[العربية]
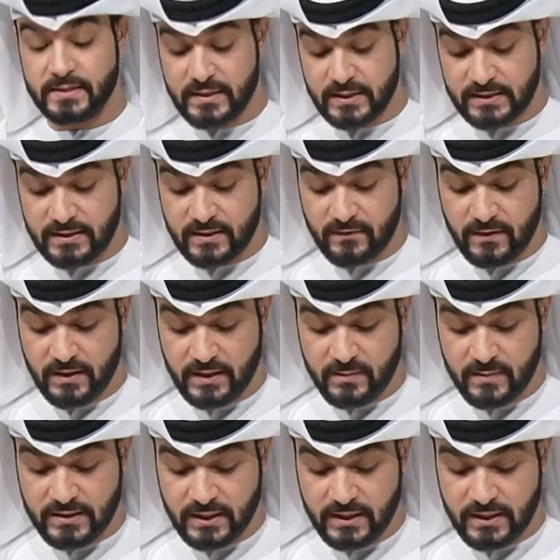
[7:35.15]

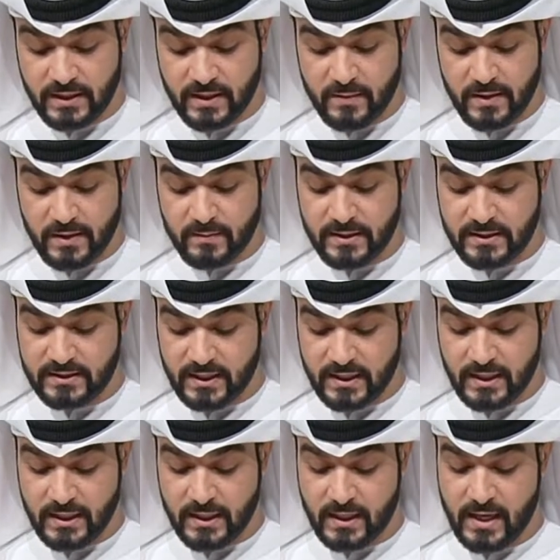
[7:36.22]
تستفيد بشكل كبير من
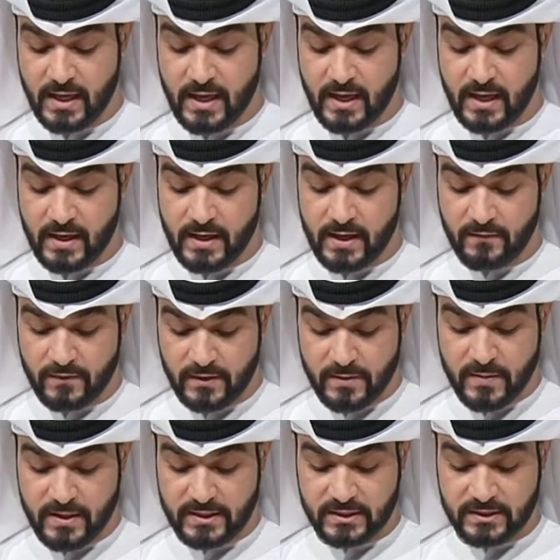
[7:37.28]
التاريخ آه، في
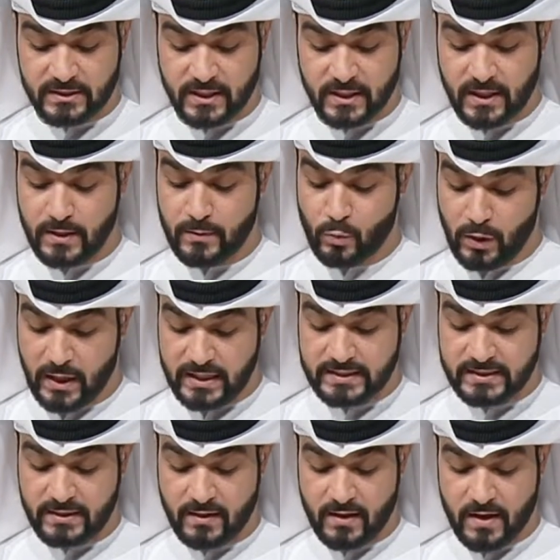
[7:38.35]
إمارة الشارقة
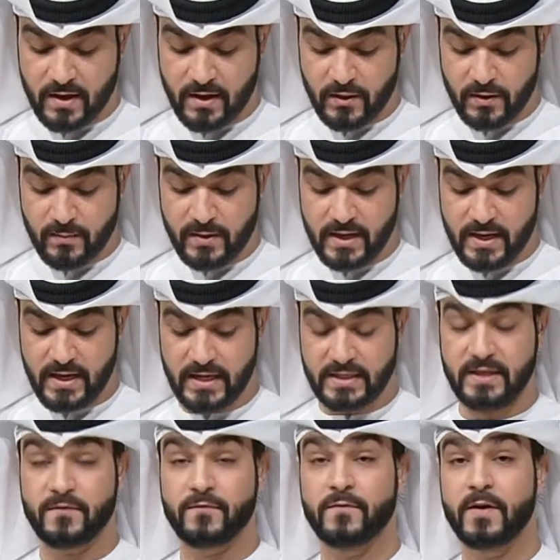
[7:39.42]
المعاصر ضمن
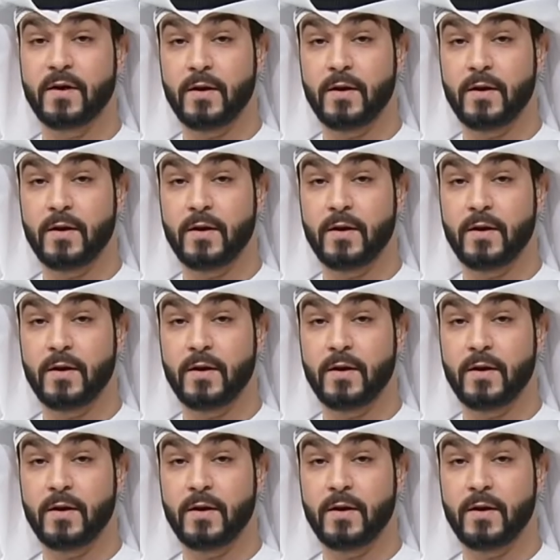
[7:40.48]
هدف